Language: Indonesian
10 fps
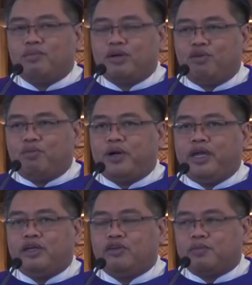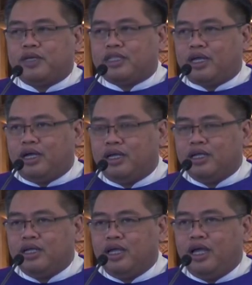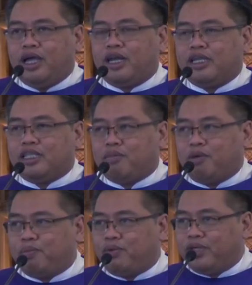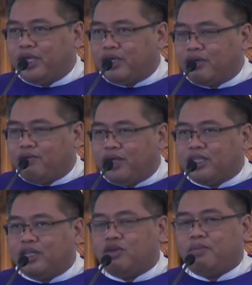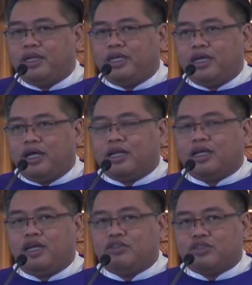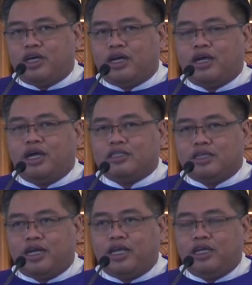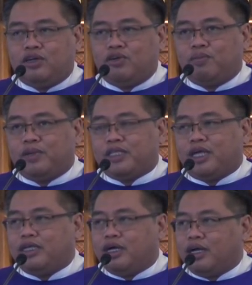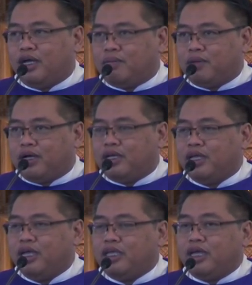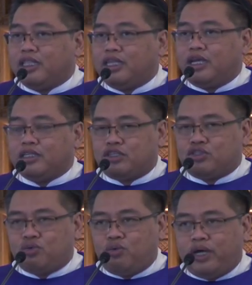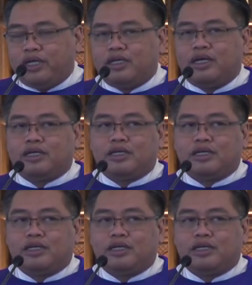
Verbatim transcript: mengubah hidup kita, agar kita mempunyai kekuatan untuk meninggalkan cara-cara hidup kita yang lama yang tidak sesuai dengan